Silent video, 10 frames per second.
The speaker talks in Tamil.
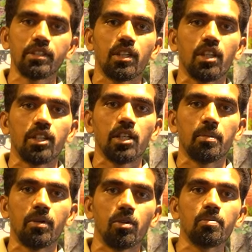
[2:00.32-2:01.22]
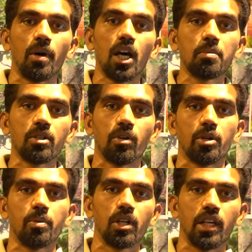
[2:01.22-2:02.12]
வைஸ் அது அதிகமாக வரும்
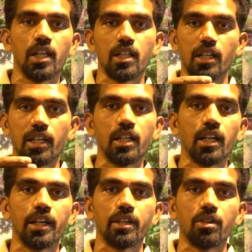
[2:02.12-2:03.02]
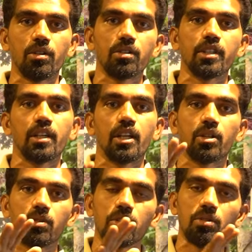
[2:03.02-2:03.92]
பார்படுவரி போட்டிங்கன்னா அதில் ரெண்டு லைன் இருக்கும் தென்
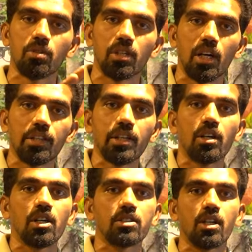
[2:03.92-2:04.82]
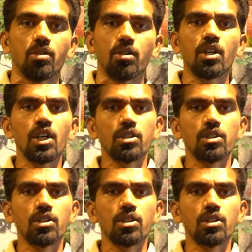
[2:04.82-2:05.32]
அது வந்து உங்களுக்கு அதிக காஸ்ட் ஆகும்